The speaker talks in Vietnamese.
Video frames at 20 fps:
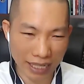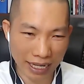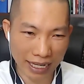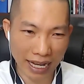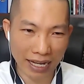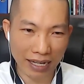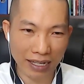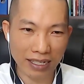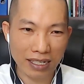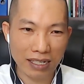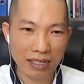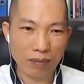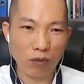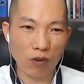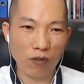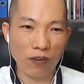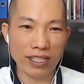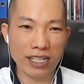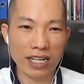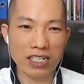Đây ạ,
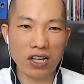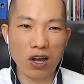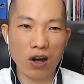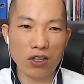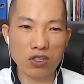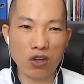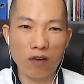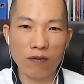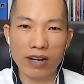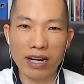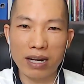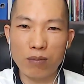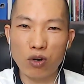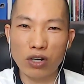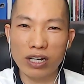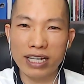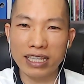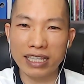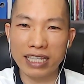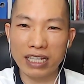một phần rất nhỏ so với lại
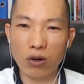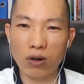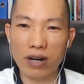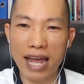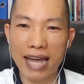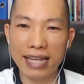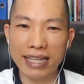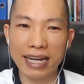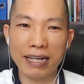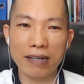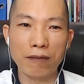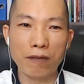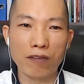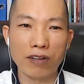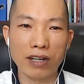một nghìn tỷ đô la này.